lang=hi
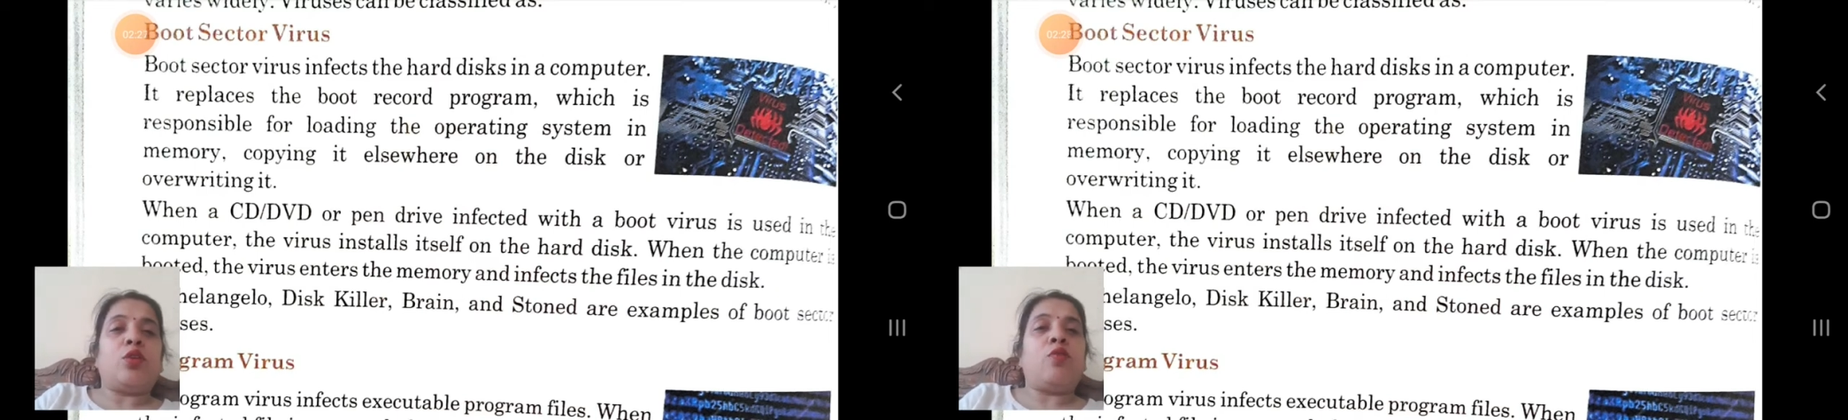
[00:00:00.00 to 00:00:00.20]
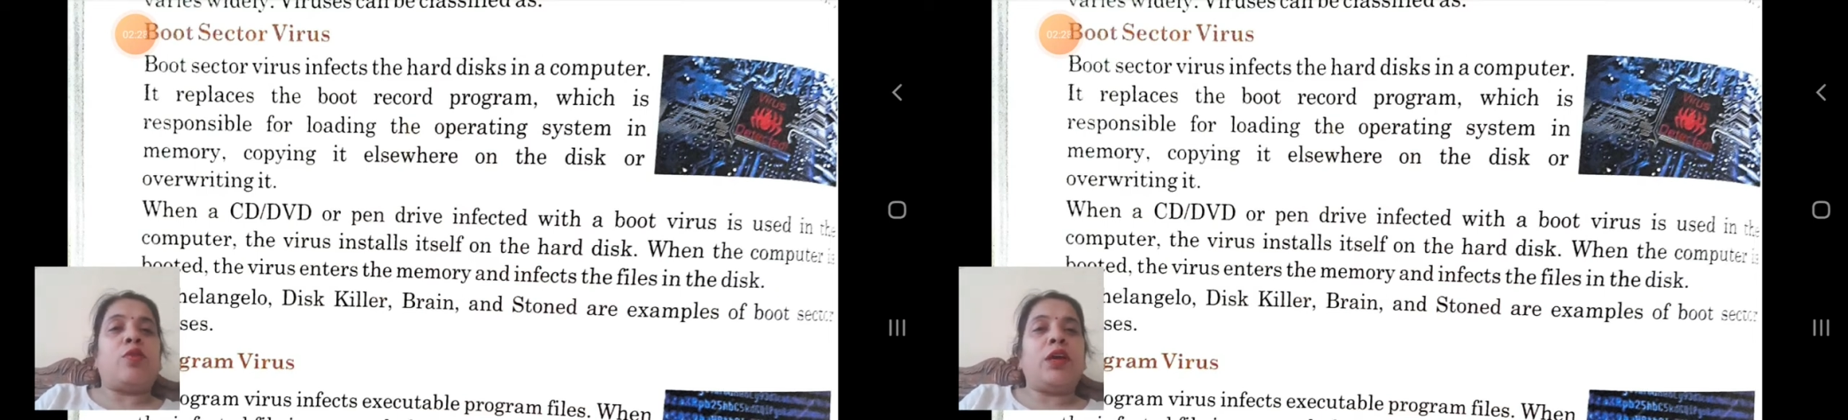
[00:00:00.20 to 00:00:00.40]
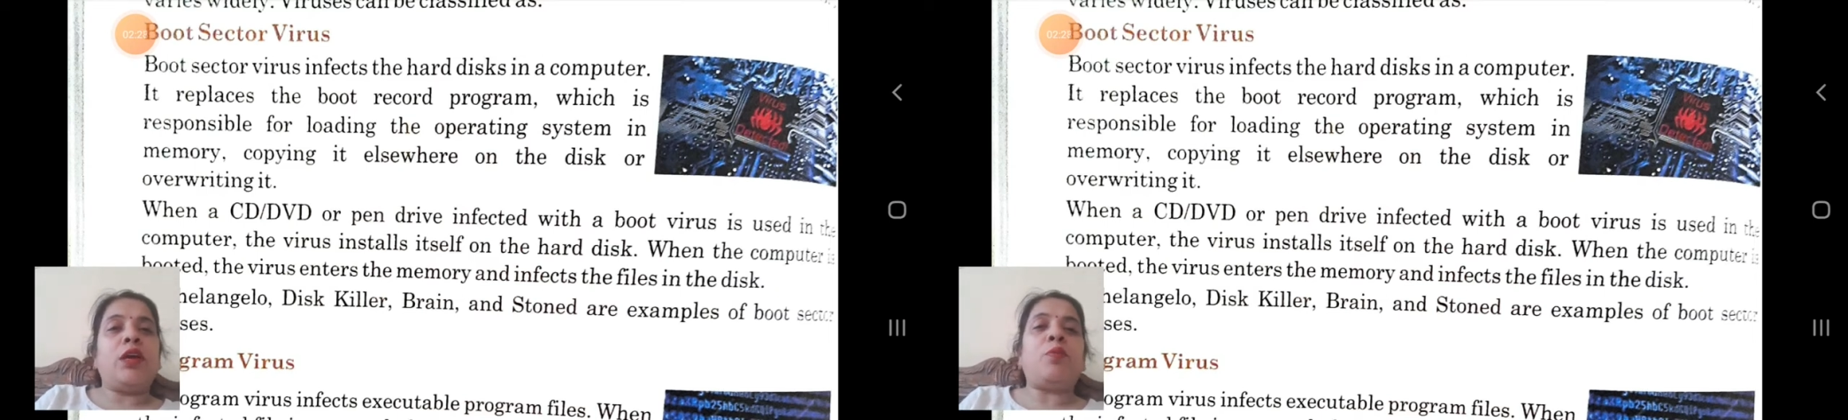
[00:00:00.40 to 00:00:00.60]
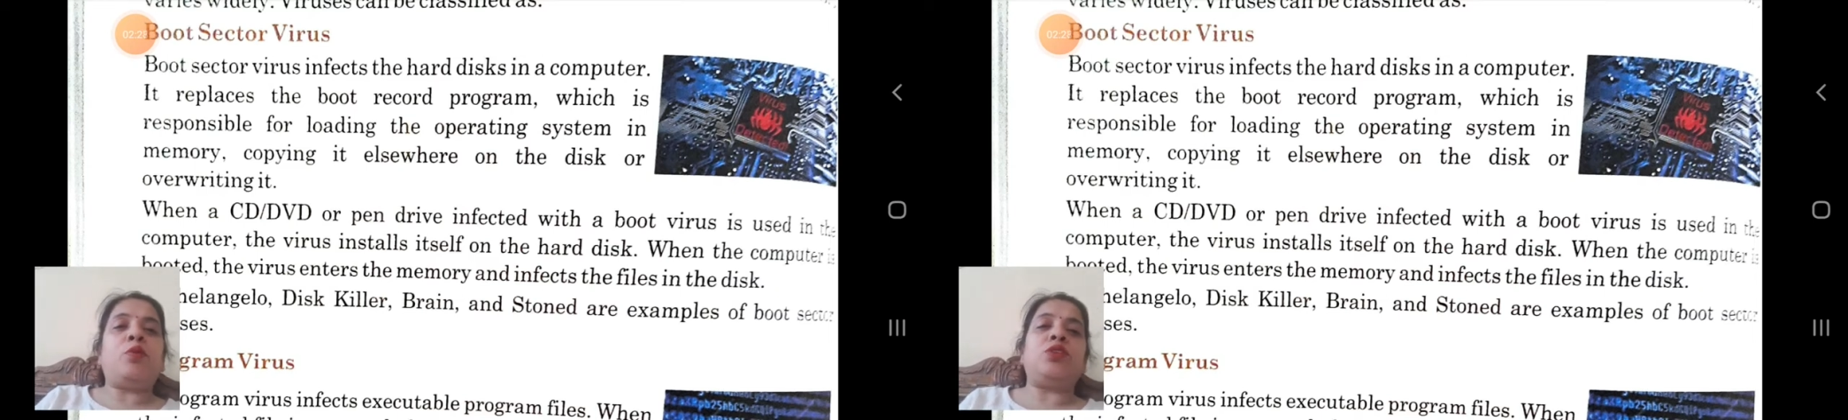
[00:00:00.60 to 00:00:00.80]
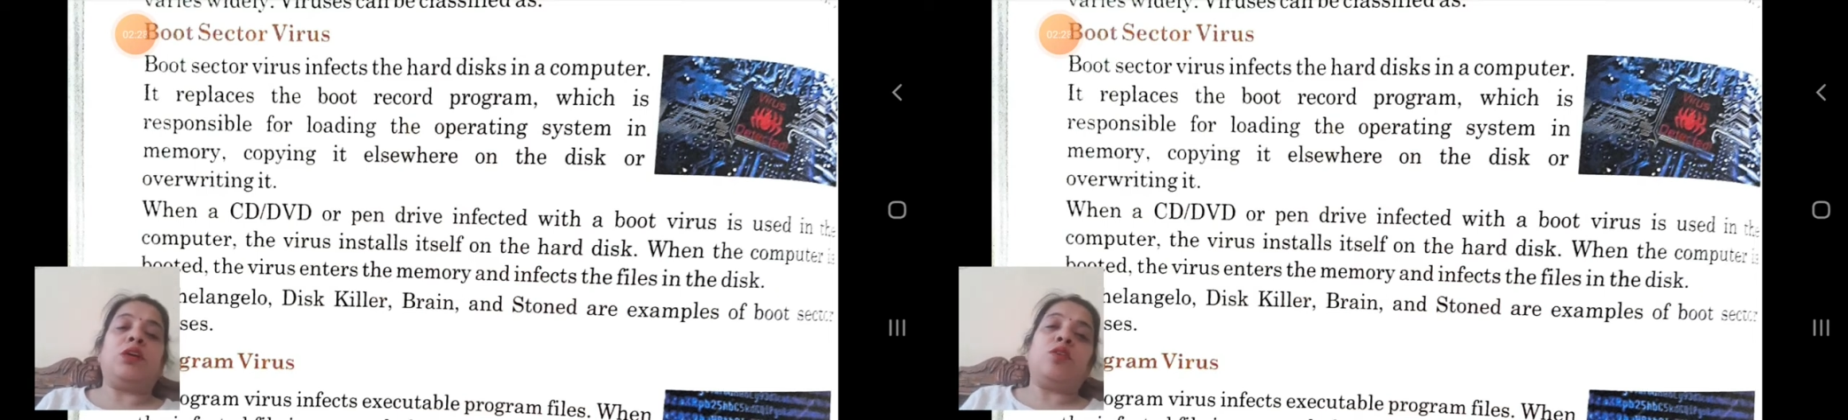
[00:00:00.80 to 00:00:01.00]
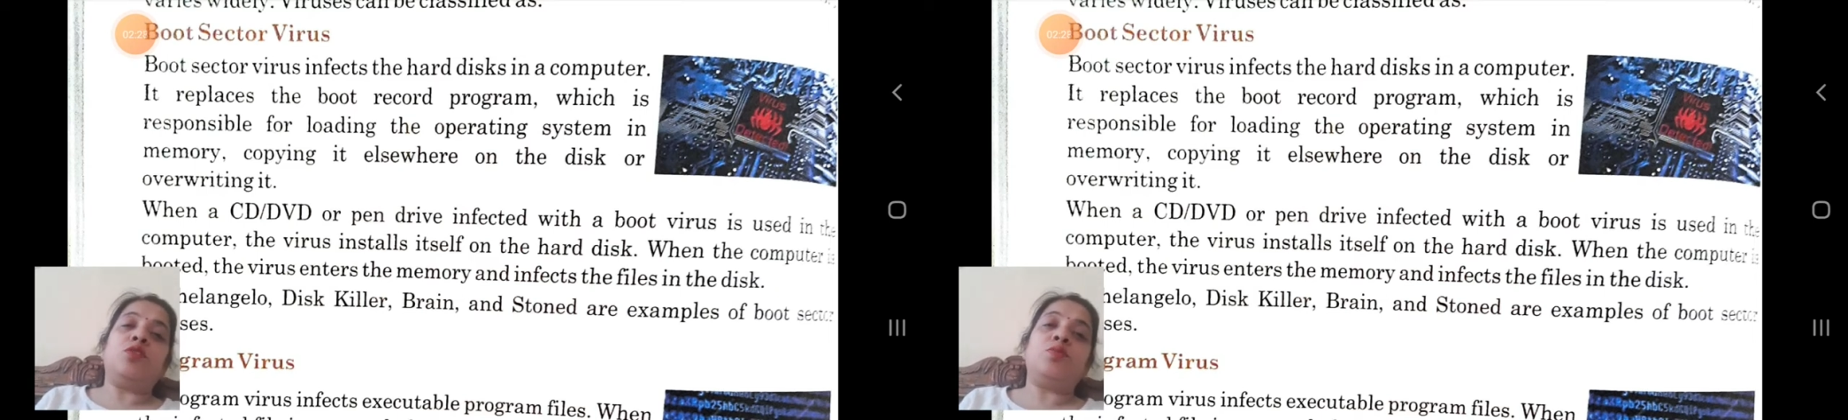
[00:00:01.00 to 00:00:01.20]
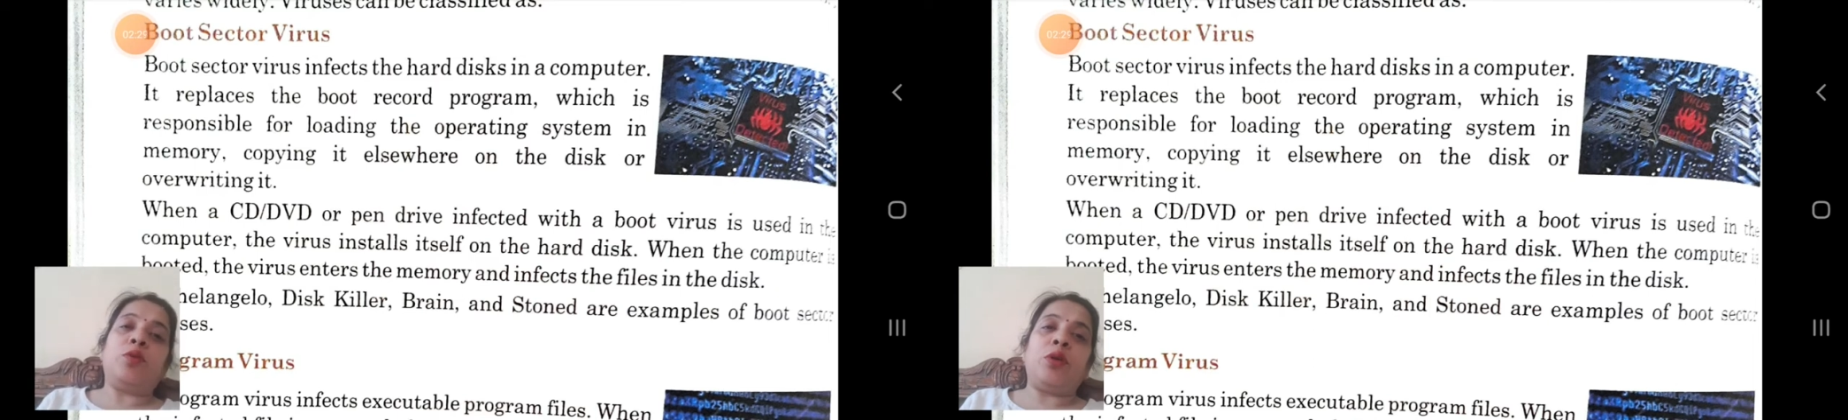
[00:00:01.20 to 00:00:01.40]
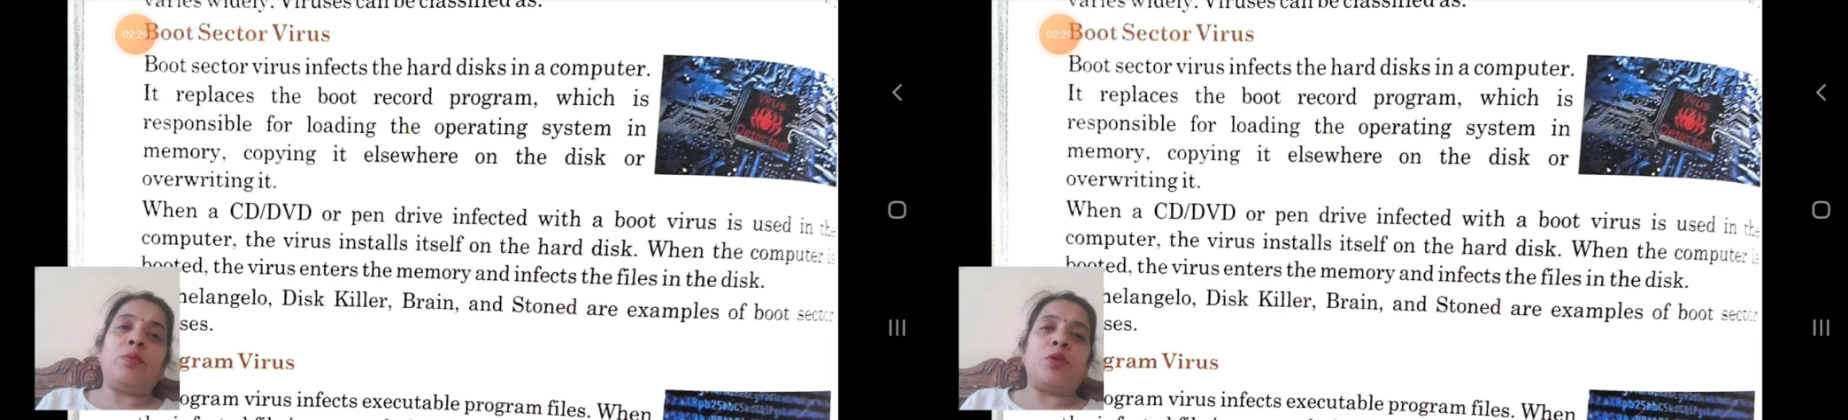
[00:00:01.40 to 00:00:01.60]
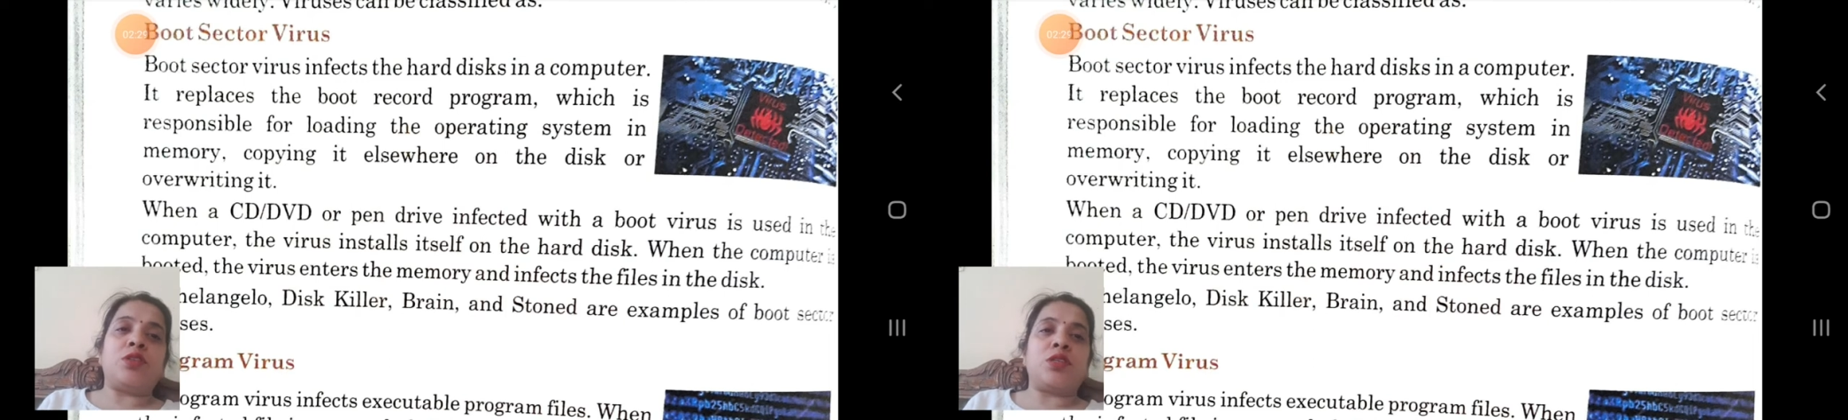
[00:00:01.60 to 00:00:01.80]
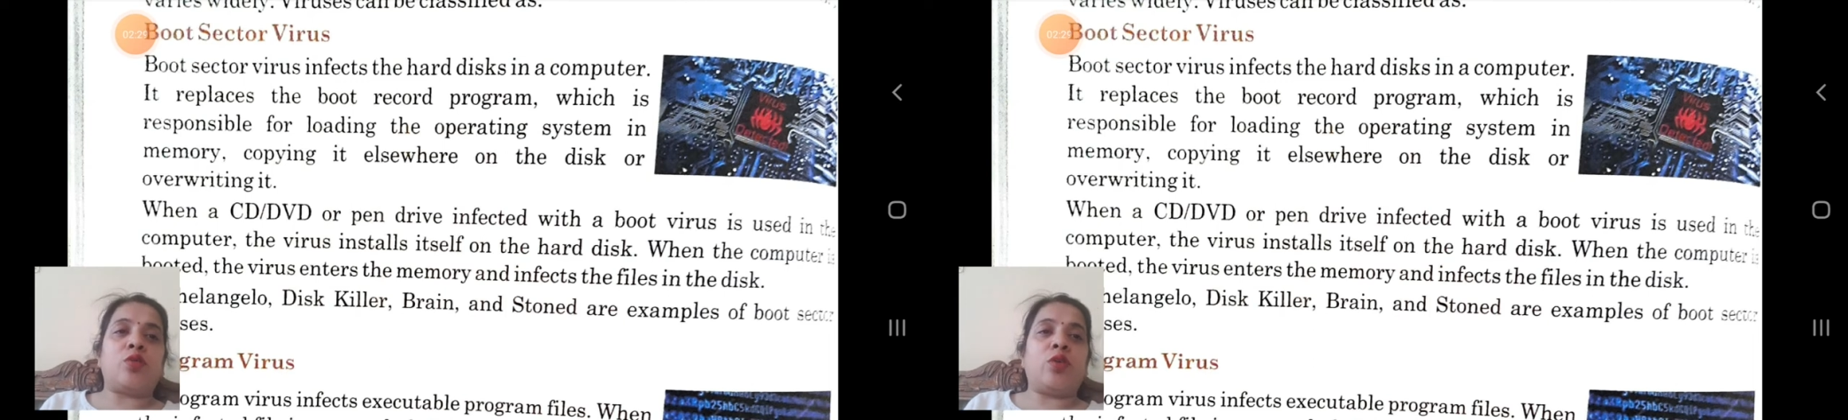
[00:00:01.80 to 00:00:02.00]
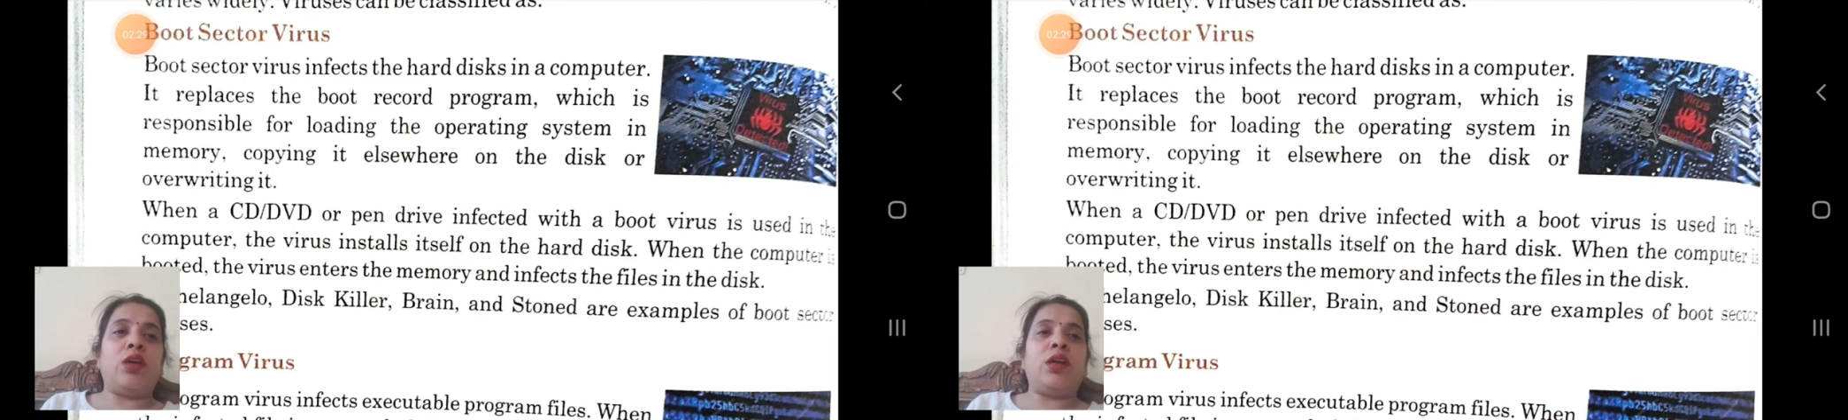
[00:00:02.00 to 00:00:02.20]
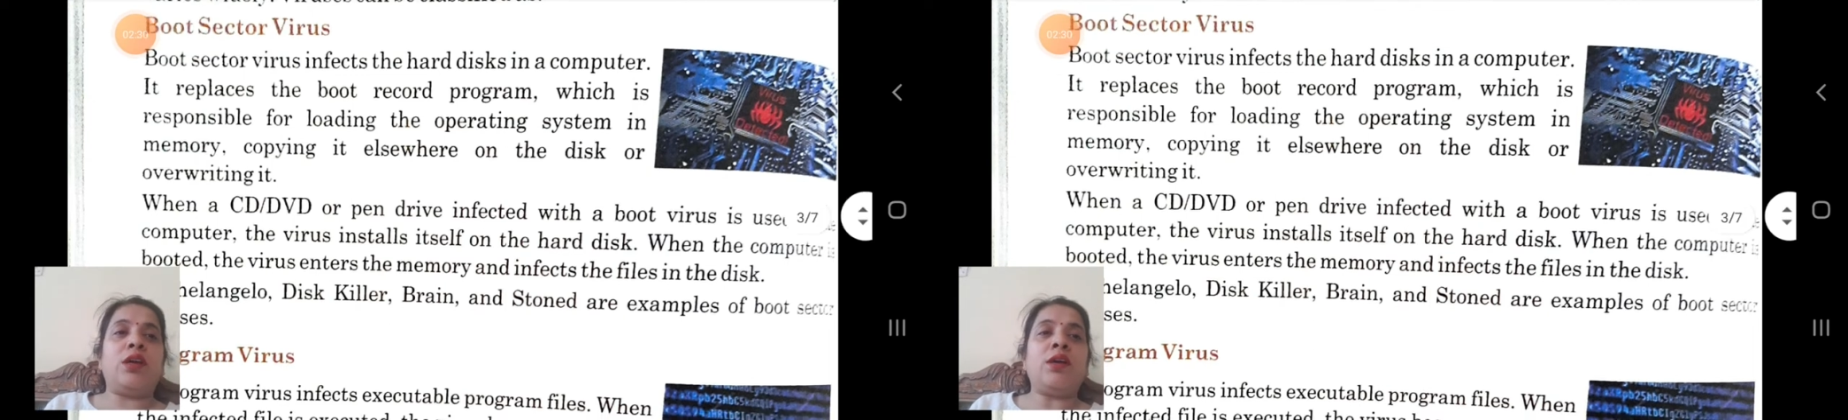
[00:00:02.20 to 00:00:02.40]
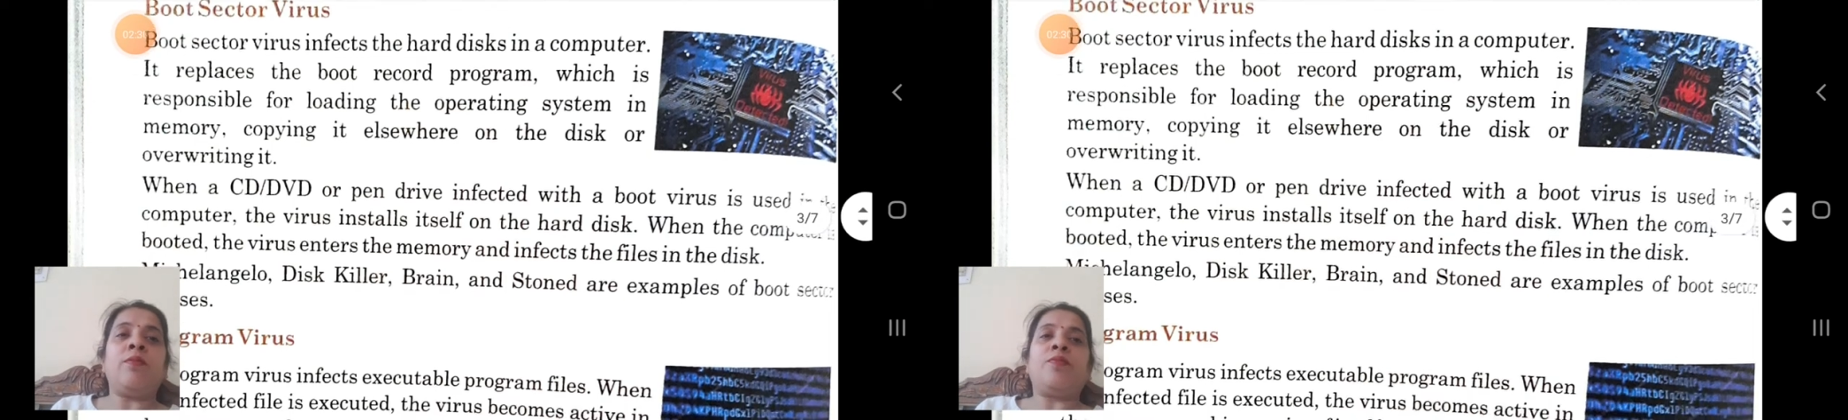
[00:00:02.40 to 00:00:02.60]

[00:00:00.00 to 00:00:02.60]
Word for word: तो वही बूटिंग उस बूटिंग प्रोसेस को ही ये